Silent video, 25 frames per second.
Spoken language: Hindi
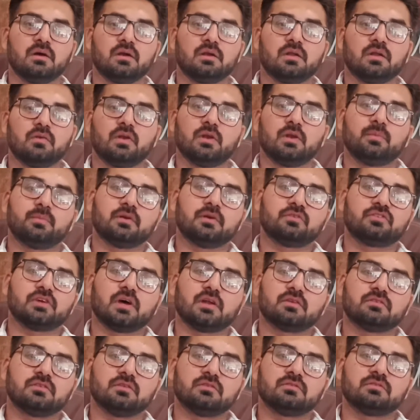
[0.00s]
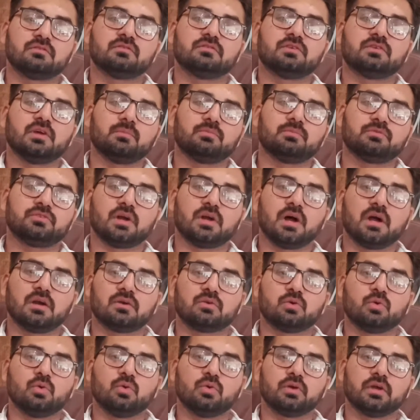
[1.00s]
डेवलपमेंट चार्जेस जब स्टार्ट
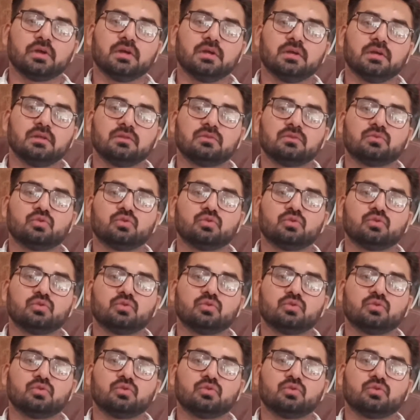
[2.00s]
होंगे